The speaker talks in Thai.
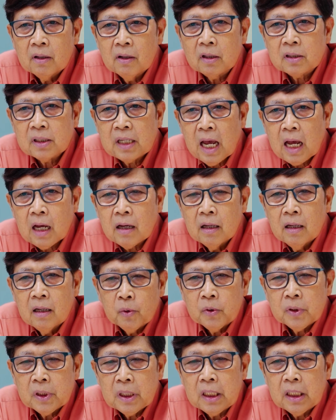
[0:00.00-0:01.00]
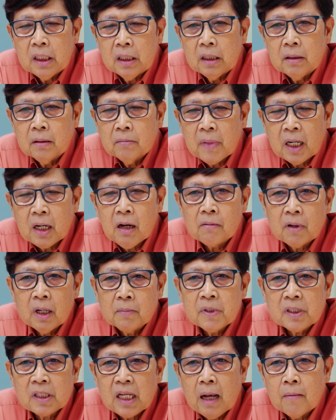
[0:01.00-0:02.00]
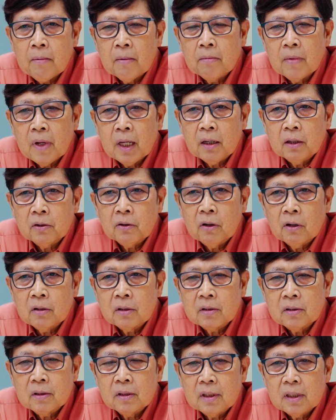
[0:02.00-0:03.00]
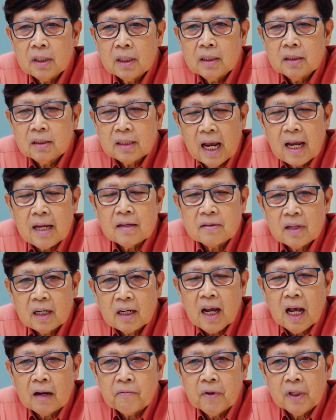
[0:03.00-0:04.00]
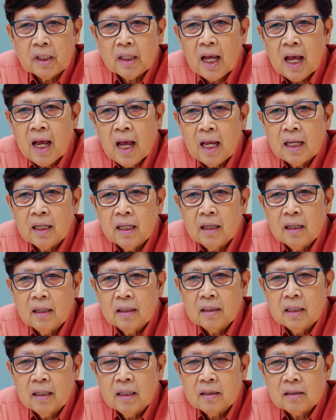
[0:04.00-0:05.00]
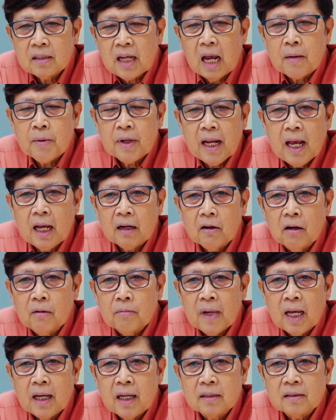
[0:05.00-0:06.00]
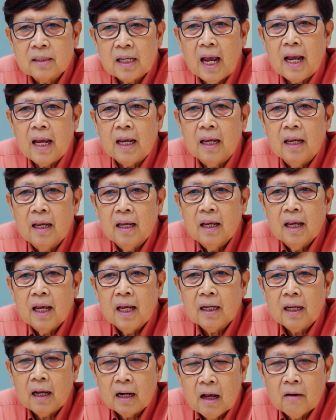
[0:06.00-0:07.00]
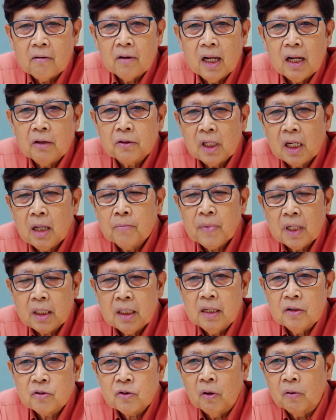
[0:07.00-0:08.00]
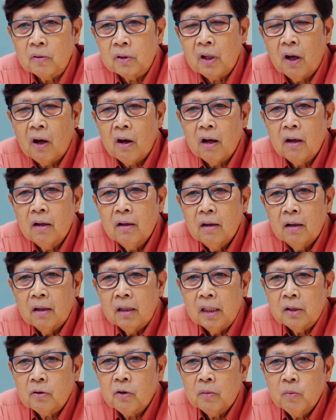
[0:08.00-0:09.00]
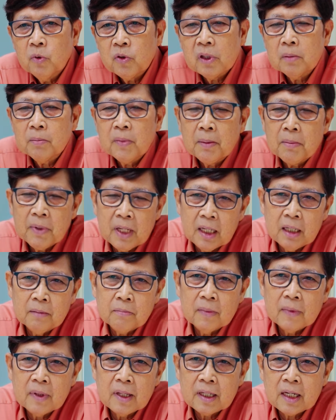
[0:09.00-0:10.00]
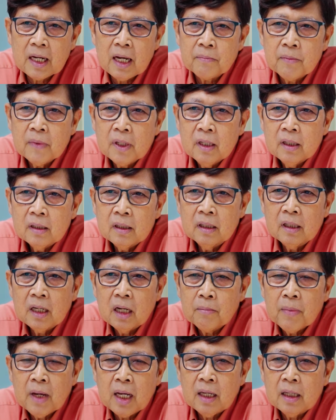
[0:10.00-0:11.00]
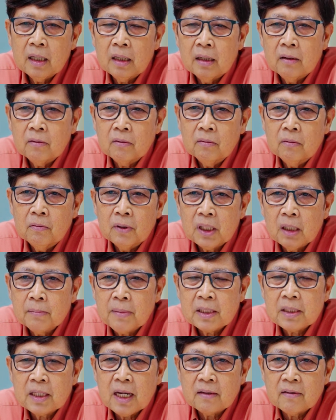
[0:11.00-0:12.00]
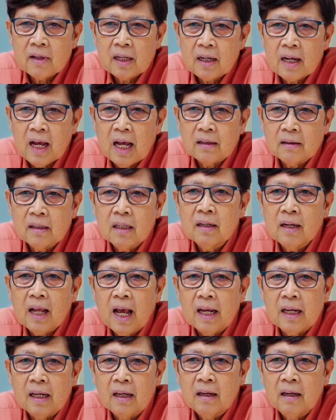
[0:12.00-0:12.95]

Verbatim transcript: นอกจากผู้ที่มาเข้ารับอิสลามแล้วก็ต้องจ่ายสกาดฟิตอาหารที่จ่ายไปได้ก็มาจ่ายให้กับเราแล้วเราจะทำมา้าที่ส่งต่อหรือคนมุสลิมเดิมๆนะครับที่ยังไม่รู้ว่าจะไปจ่ายสกาดที่ไหน